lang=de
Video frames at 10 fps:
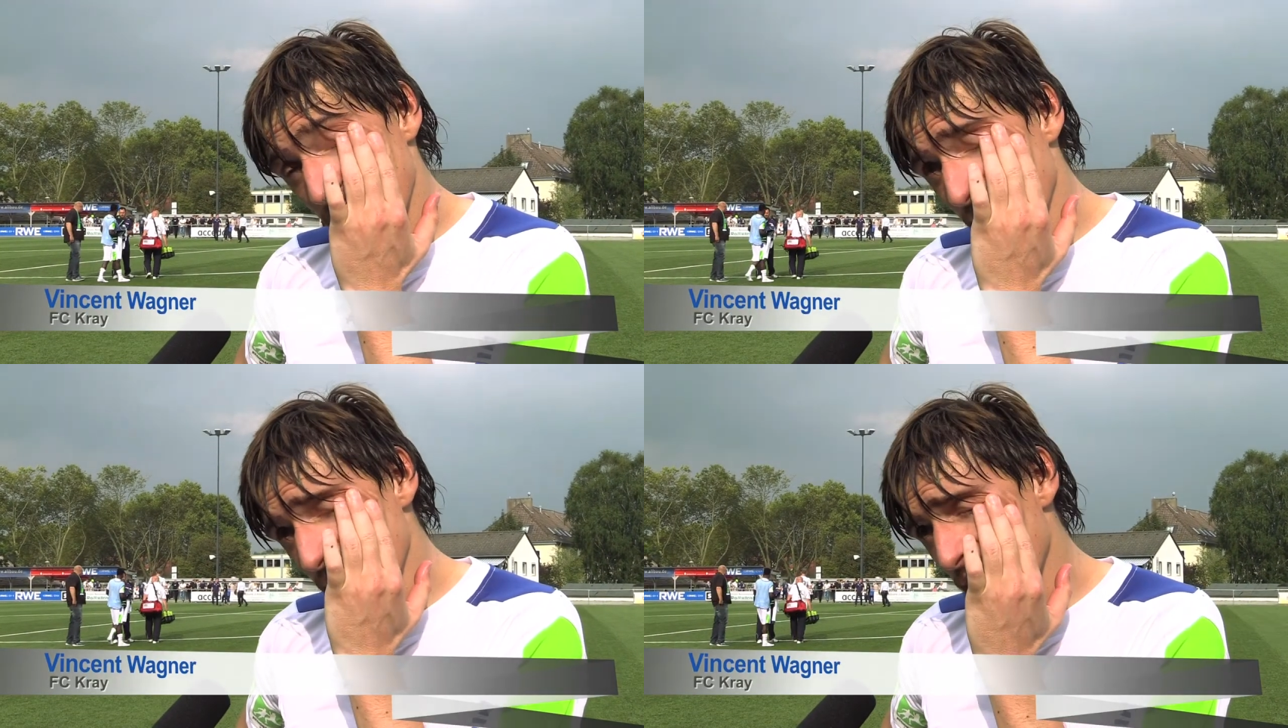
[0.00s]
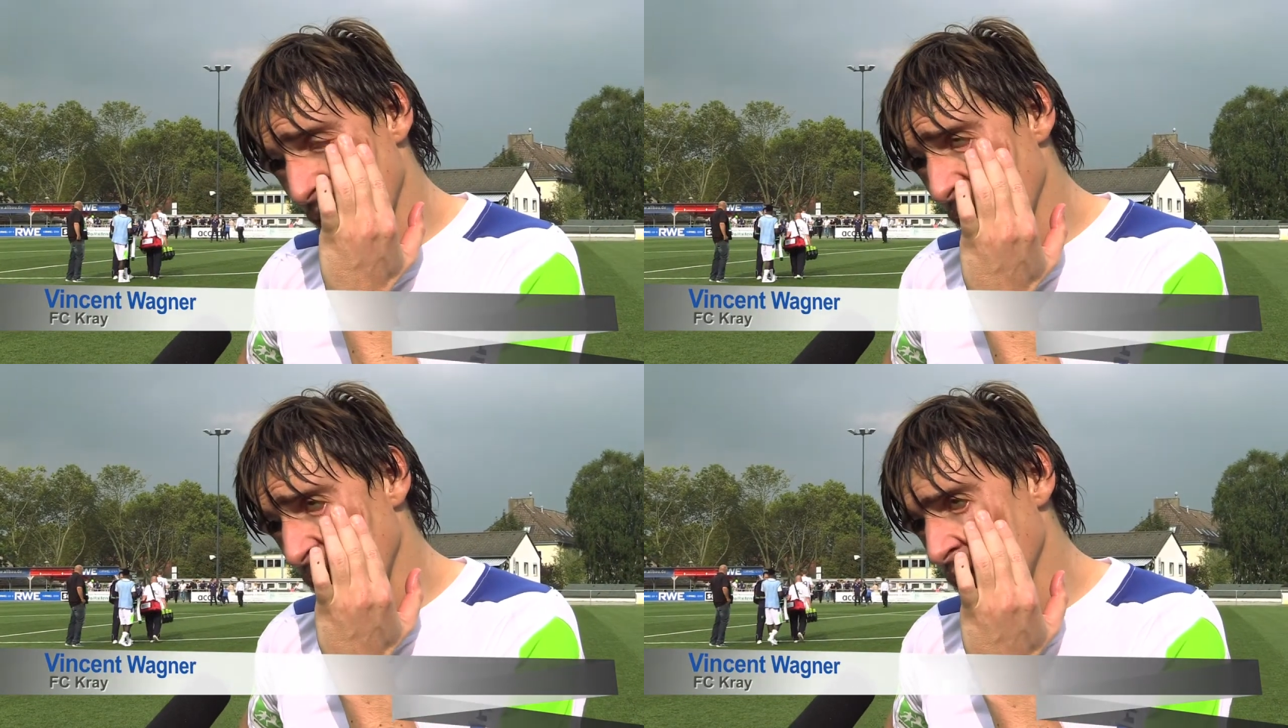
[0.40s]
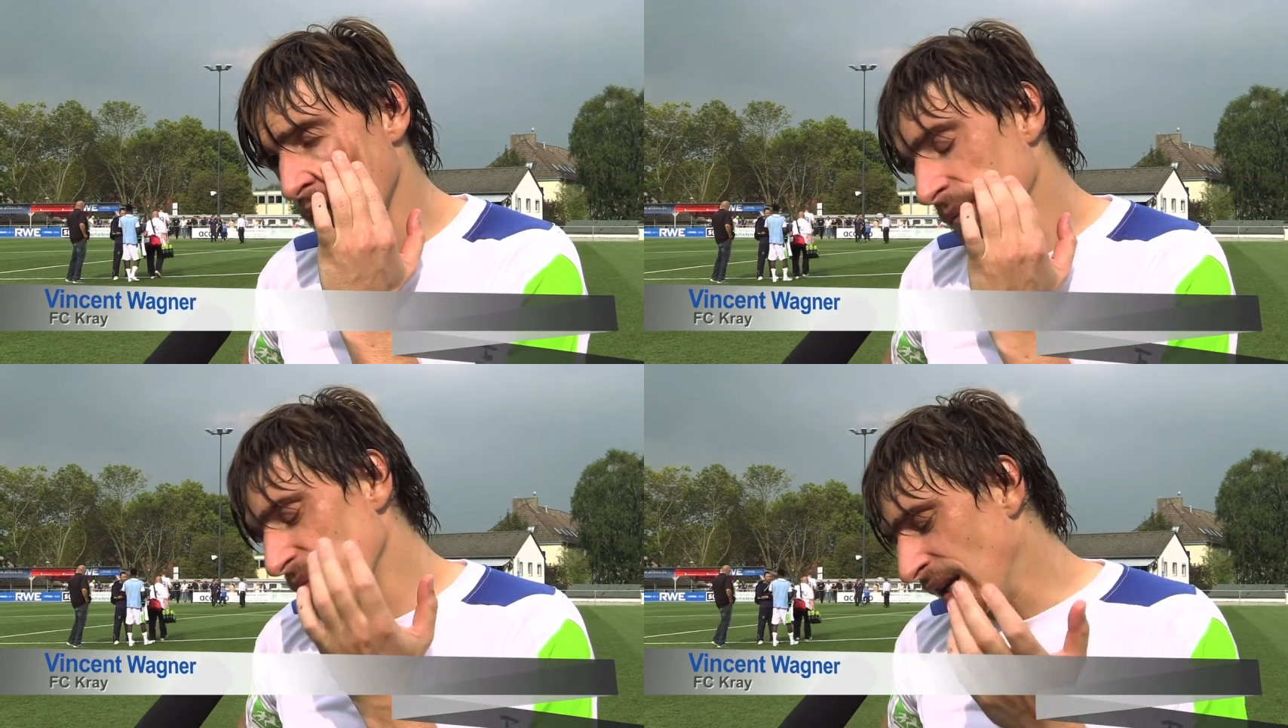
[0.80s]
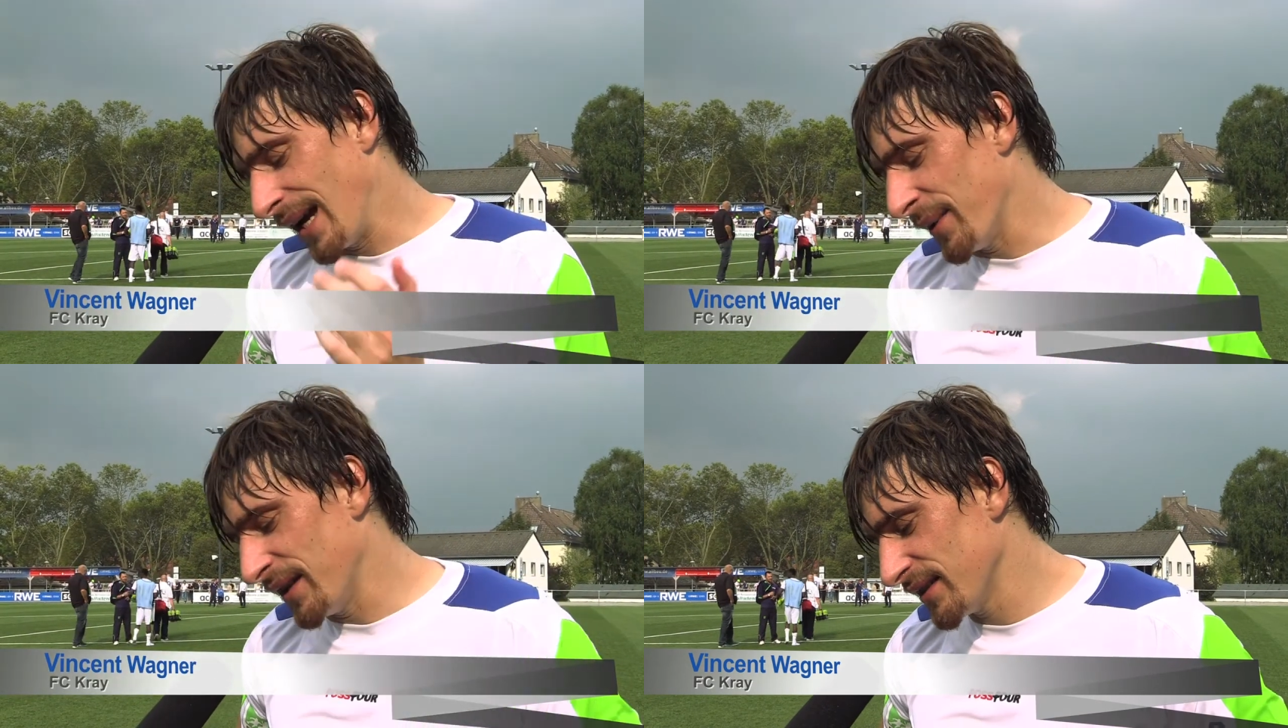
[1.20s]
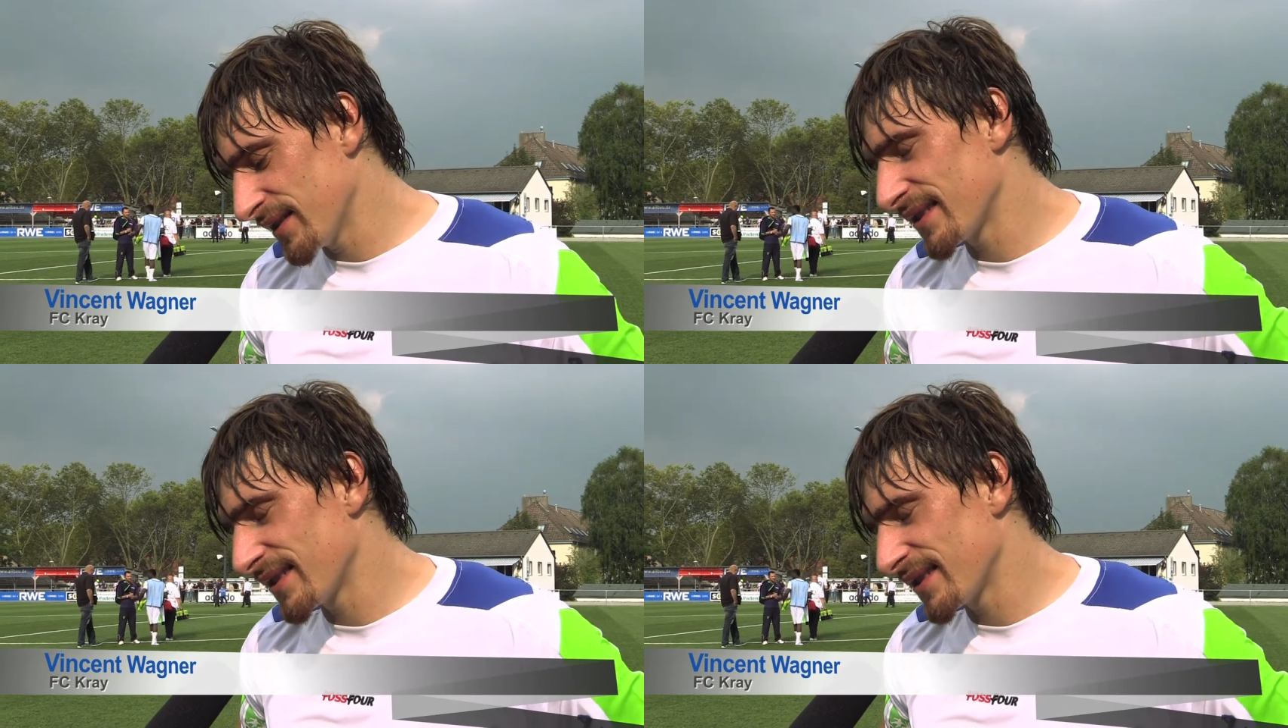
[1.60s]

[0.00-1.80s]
gewesen, aber am Ende ist es